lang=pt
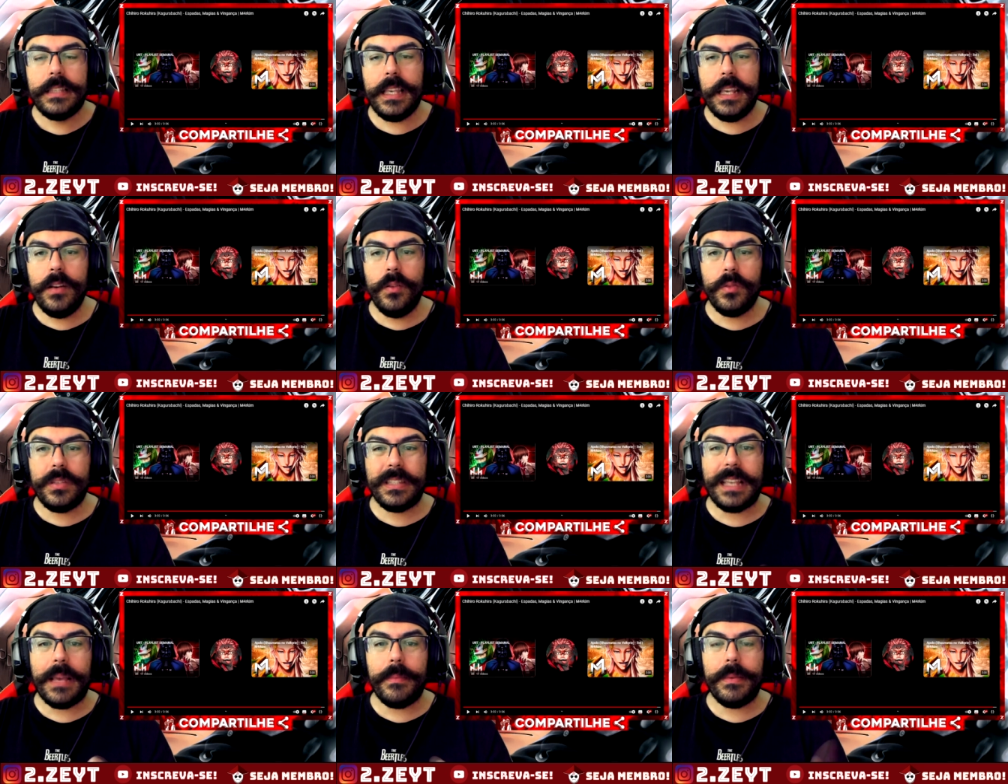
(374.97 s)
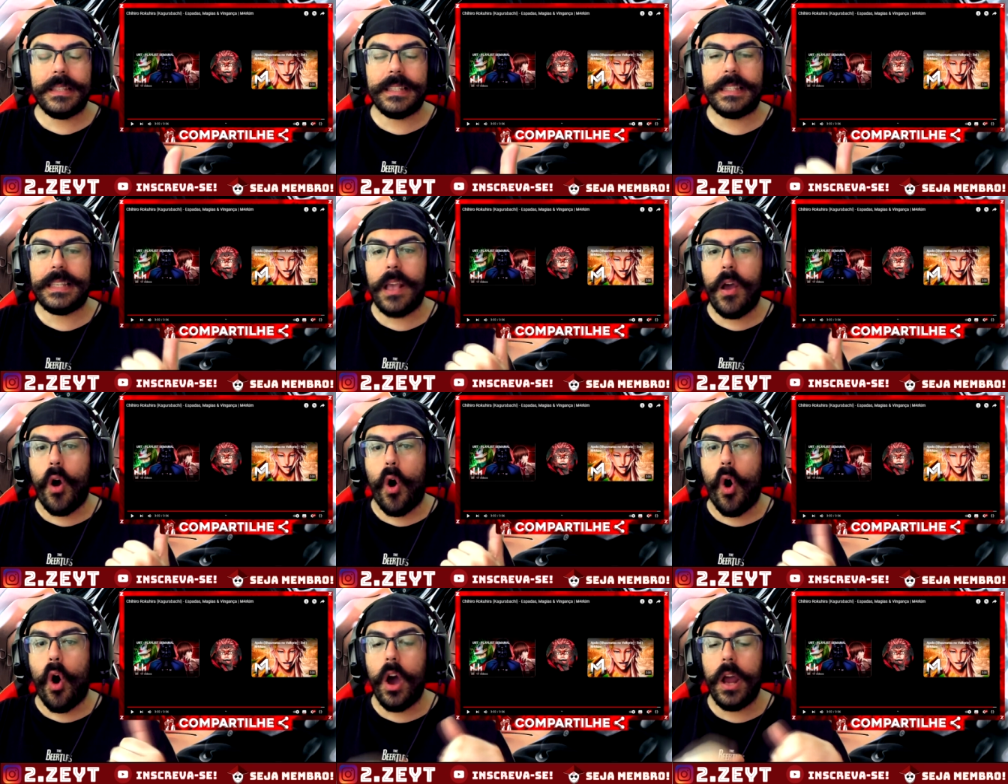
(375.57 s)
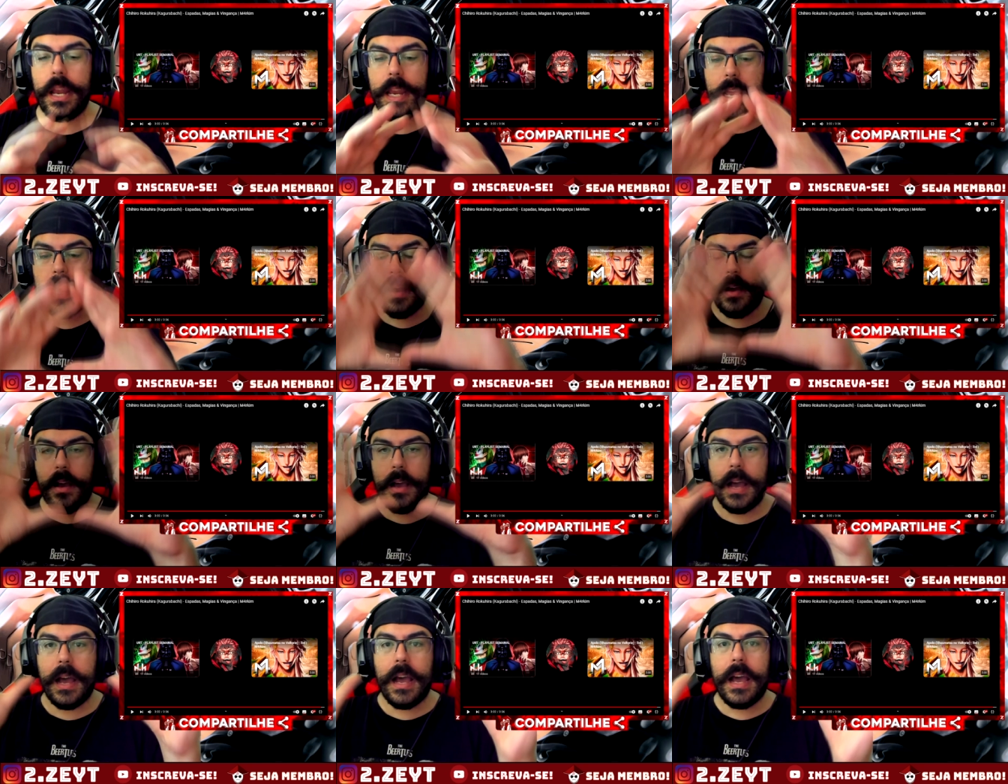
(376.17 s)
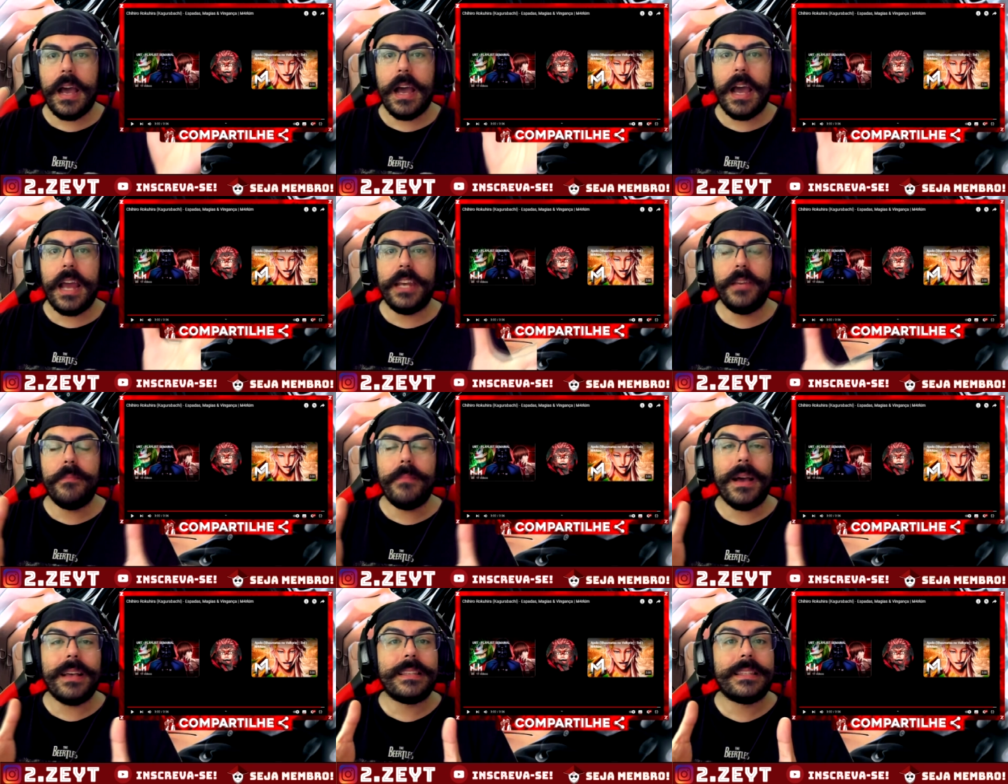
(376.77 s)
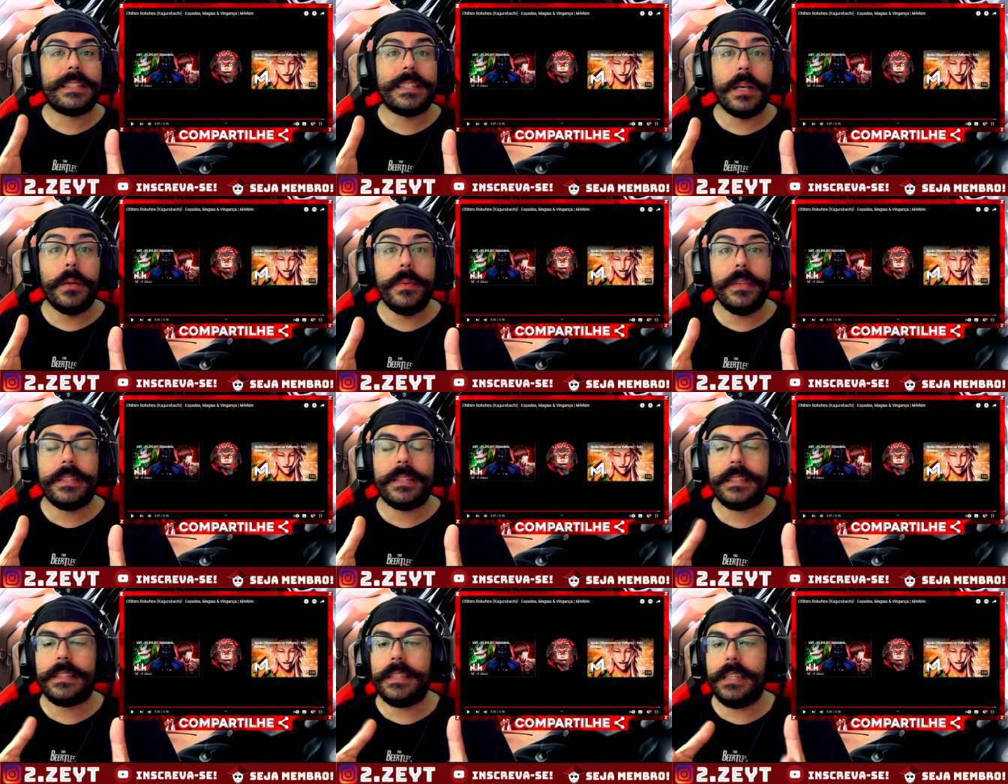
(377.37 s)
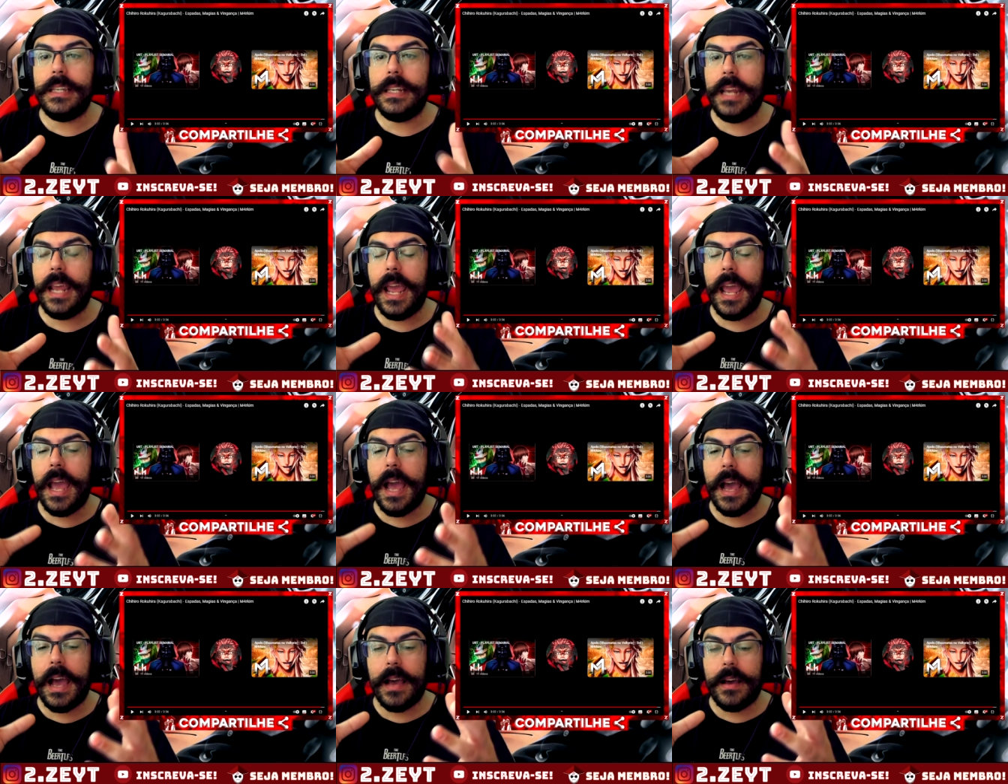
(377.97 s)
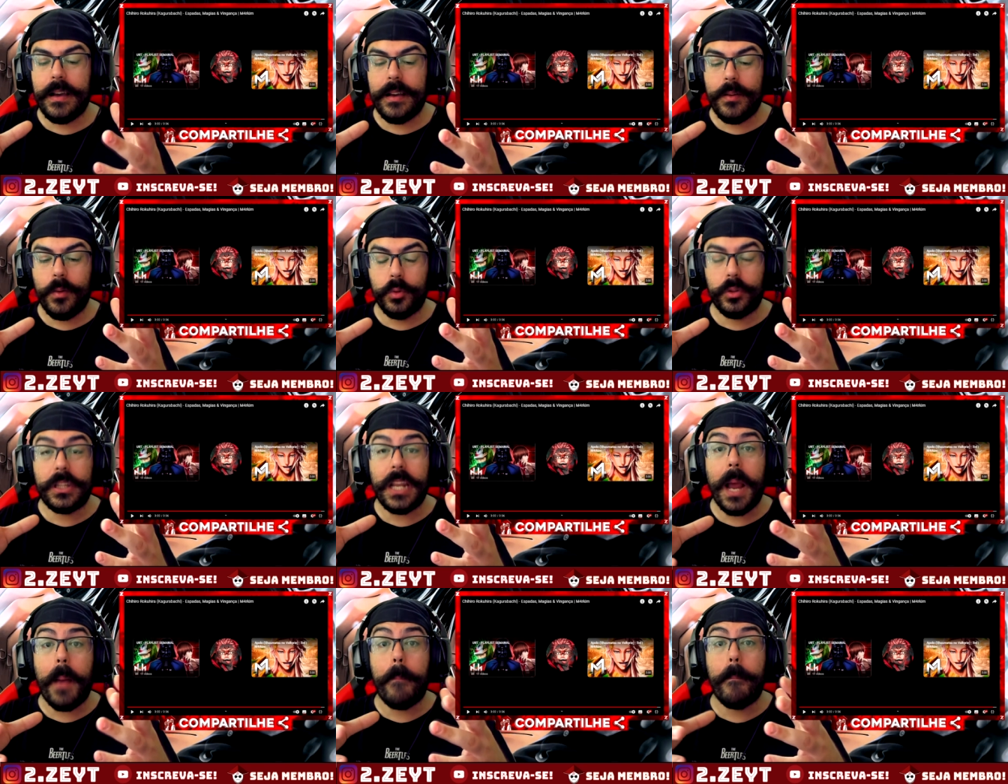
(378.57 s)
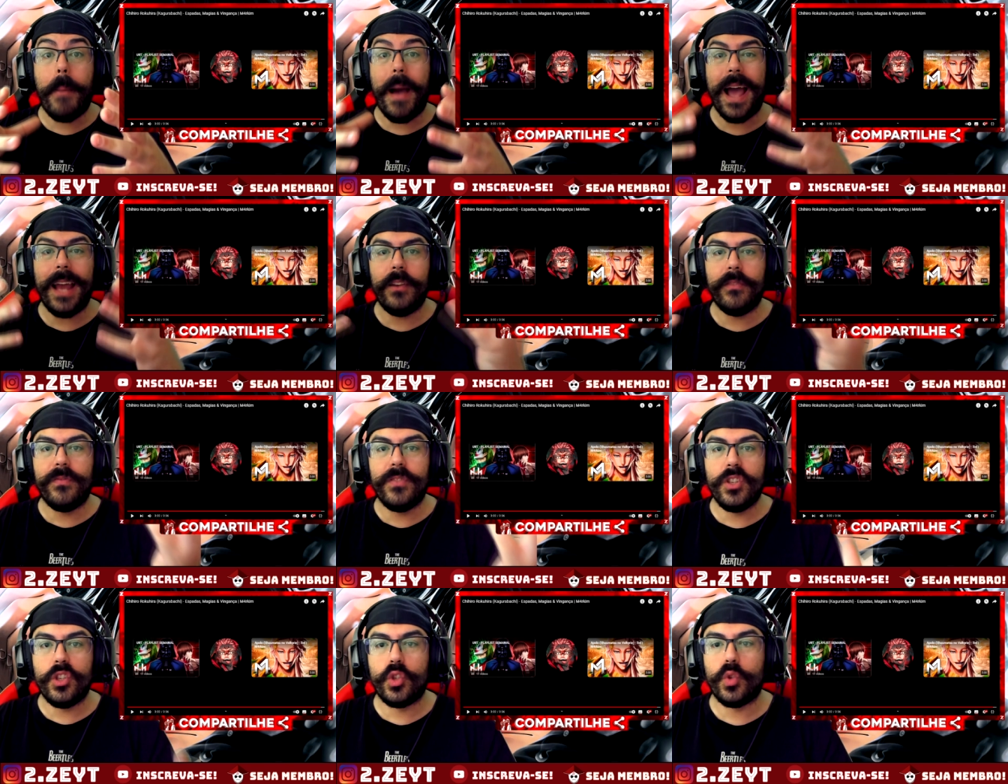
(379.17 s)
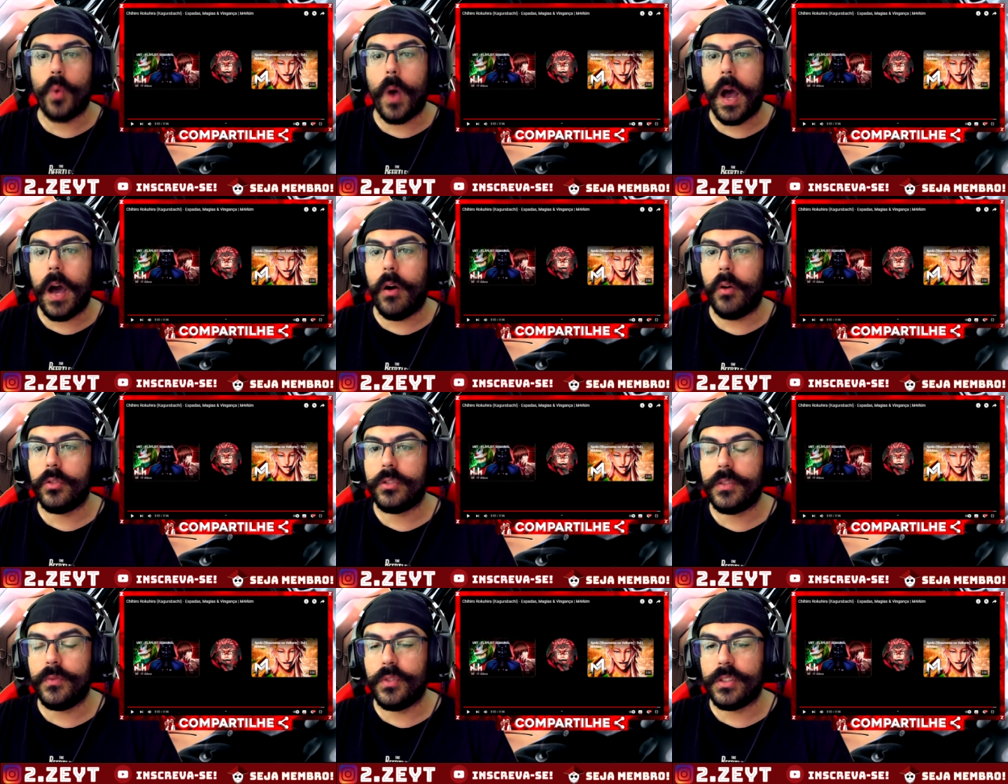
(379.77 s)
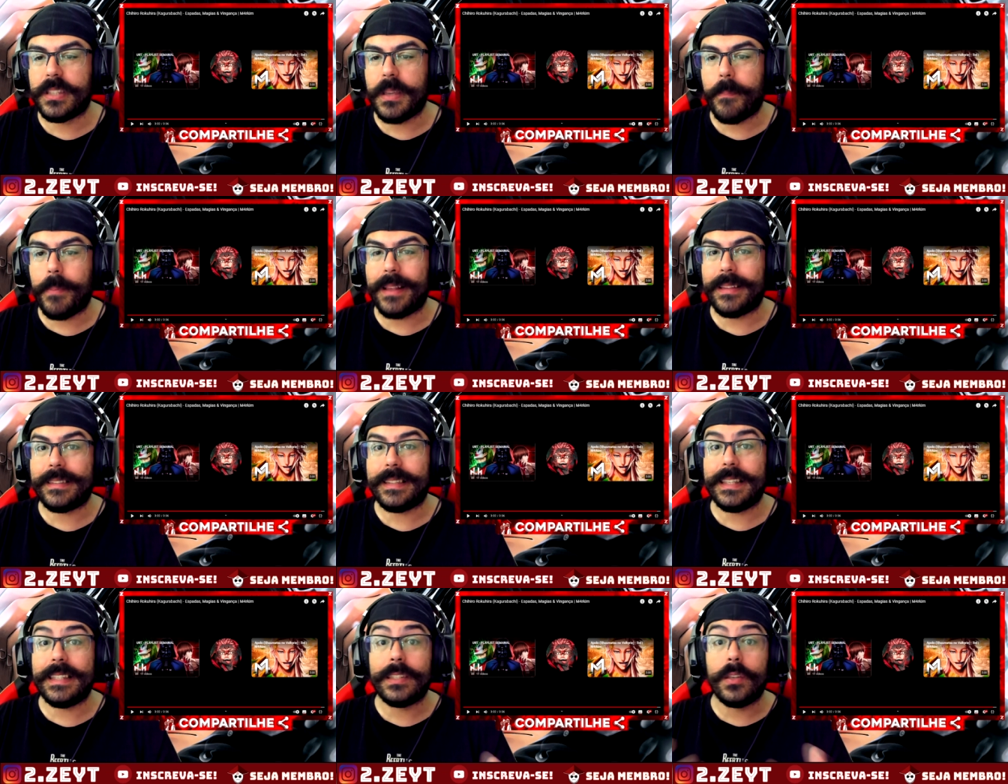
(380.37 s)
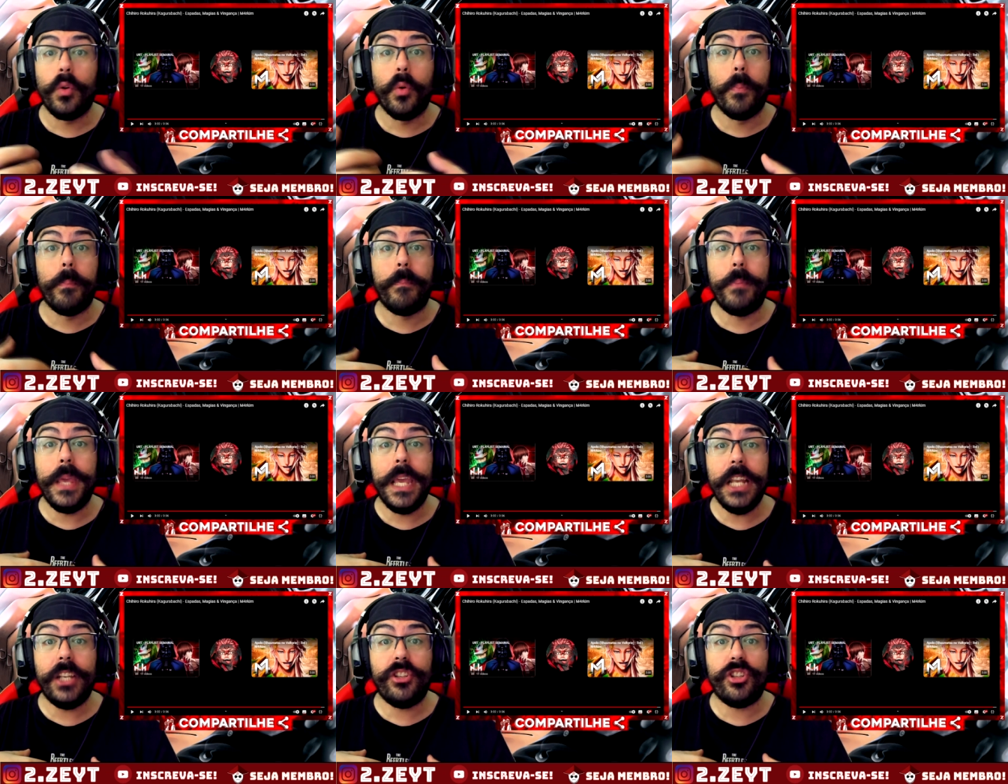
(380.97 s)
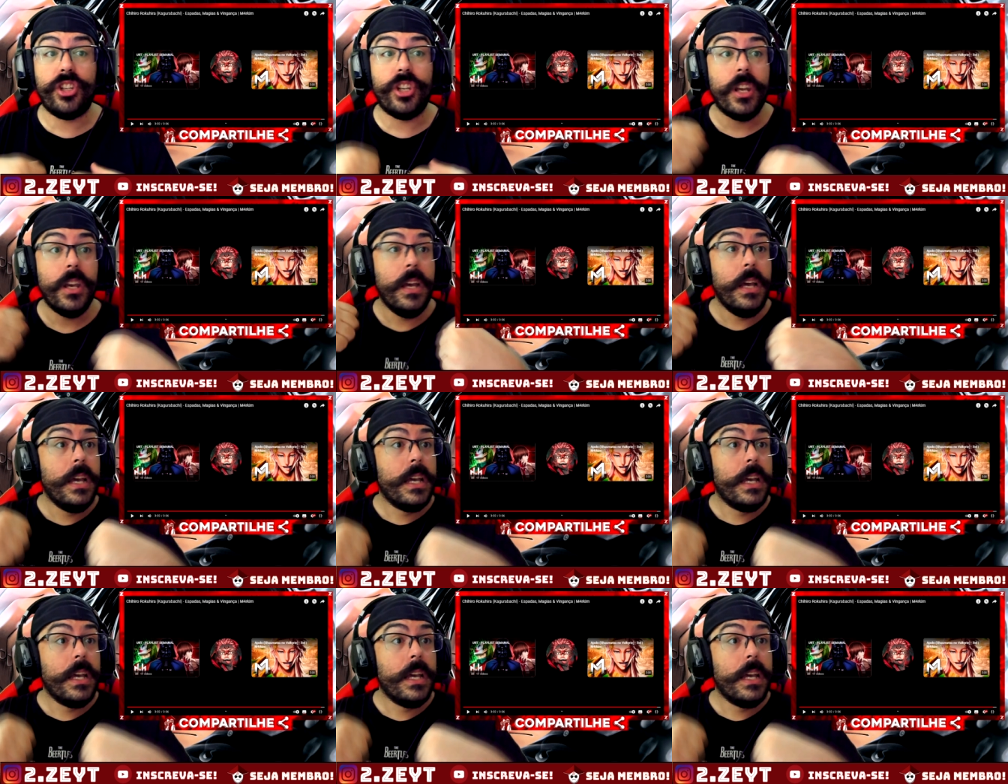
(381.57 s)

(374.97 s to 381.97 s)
Você não sabe que você olha a, animação em si, né? A, a, o trabalho visual, se você presta atenção no beat.